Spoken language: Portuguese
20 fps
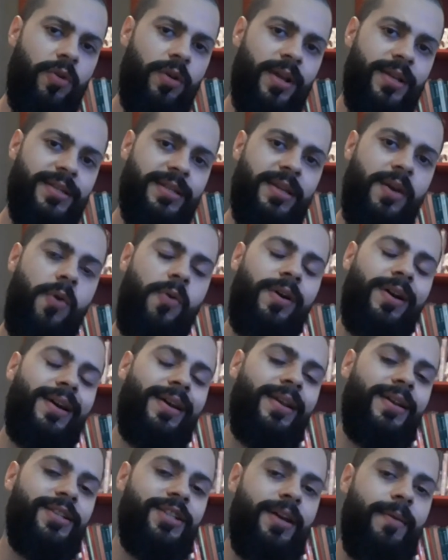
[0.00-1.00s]
coração,
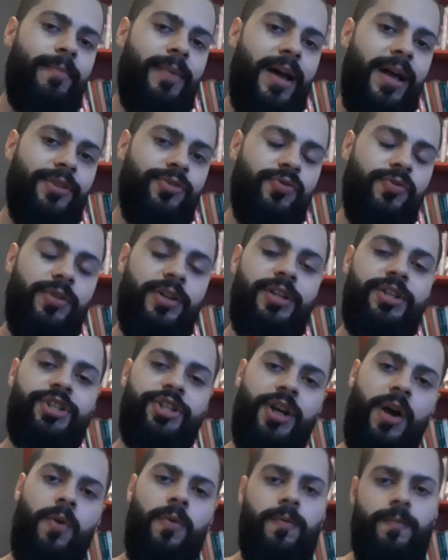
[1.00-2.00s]
grande abraço e
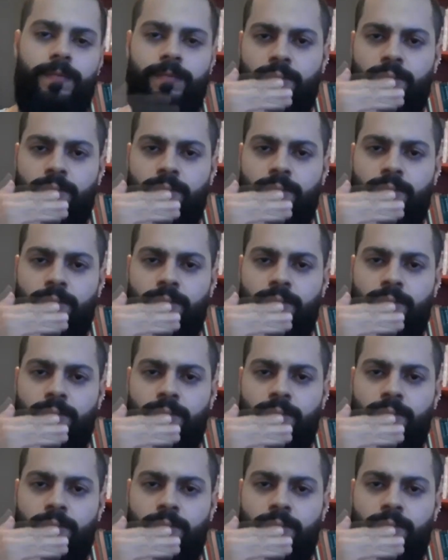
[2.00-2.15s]
tchau!